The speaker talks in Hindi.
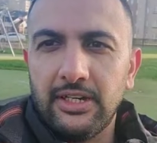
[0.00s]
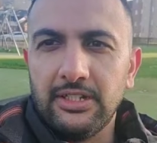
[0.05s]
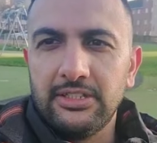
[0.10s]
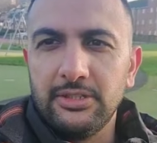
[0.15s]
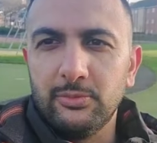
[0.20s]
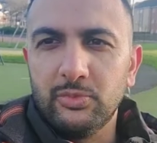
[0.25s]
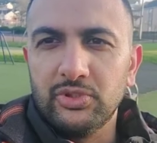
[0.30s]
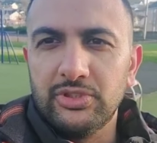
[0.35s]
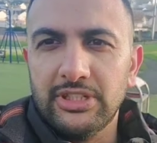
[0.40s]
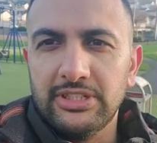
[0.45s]
साथ
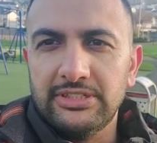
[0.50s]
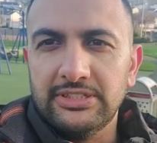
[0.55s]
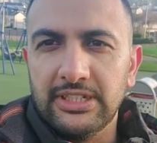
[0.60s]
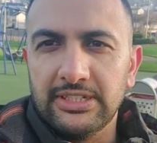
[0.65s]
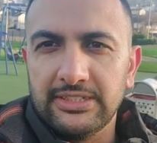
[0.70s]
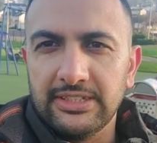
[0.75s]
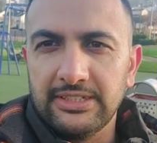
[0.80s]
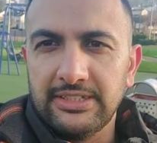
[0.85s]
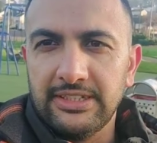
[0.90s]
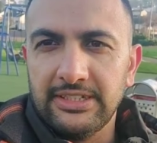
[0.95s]
ही मुझे
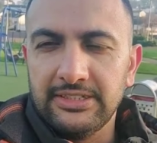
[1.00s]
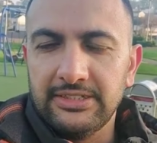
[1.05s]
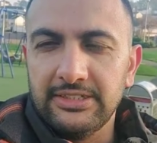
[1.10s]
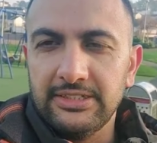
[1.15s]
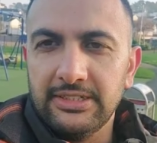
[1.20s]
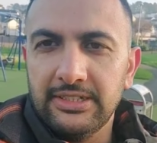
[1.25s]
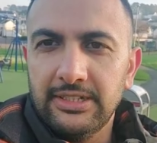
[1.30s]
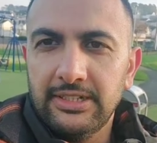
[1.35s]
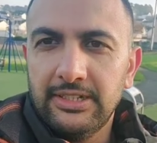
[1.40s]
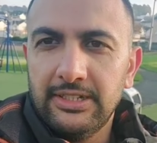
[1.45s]
इजाज़त दें
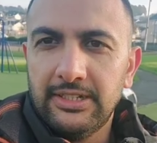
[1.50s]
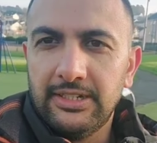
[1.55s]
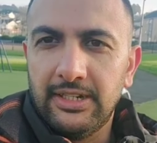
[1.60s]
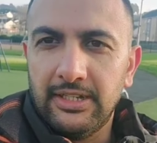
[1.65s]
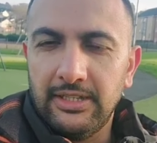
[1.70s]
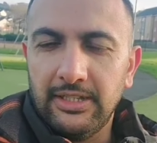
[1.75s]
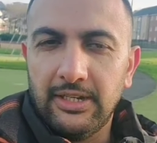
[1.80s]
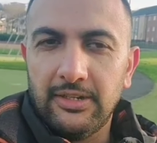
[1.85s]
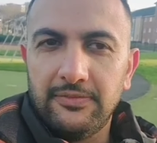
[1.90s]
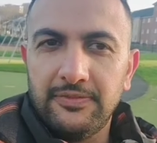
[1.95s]
जी
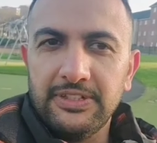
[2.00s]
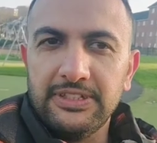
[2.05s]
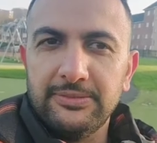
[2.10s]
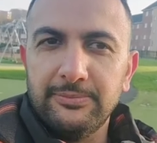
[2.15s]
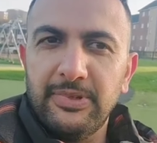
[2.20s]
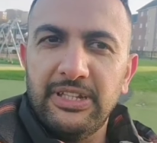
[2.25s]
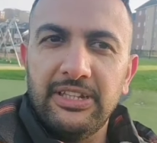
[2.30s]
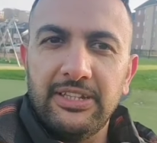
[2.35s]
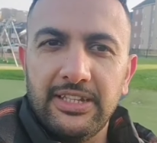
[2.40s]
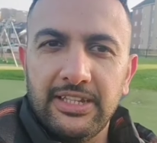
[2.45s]
अल्लाह हाफिज़
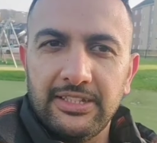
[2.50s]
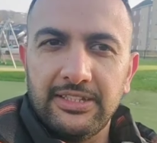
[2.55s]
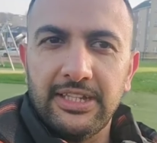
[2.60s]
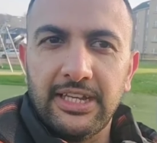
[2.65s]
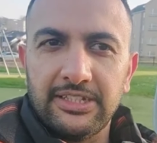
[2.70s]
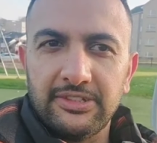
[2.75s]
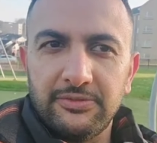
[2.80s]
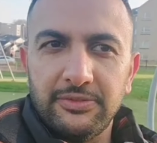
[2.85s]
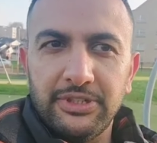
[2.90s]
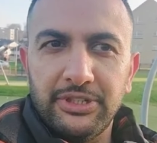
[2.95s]
मिलते हैं
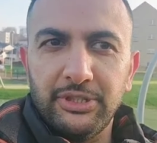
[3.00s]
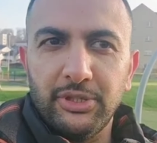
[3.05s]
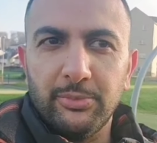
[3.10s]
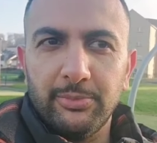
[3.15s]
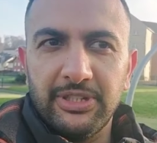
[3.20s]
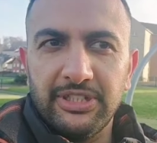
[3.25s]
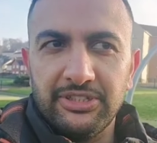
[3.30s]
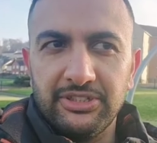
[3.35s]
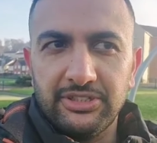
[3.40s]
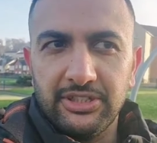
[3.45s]
नेक्स्ट वीडियो
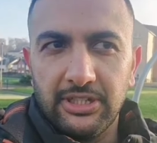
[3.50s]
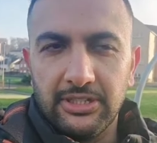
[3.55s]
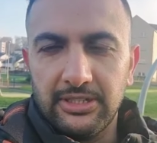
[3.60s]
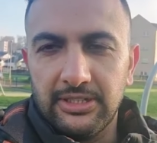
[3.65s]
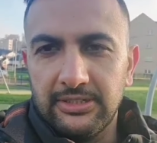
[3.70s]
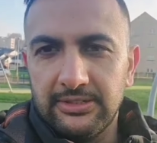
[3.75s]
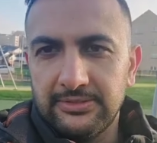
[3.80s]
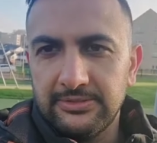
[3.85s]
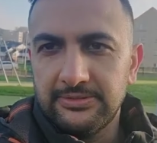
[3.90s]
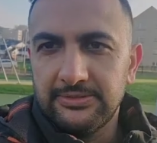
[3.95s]
में
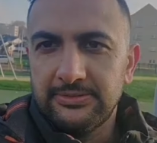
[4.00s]
इनशाला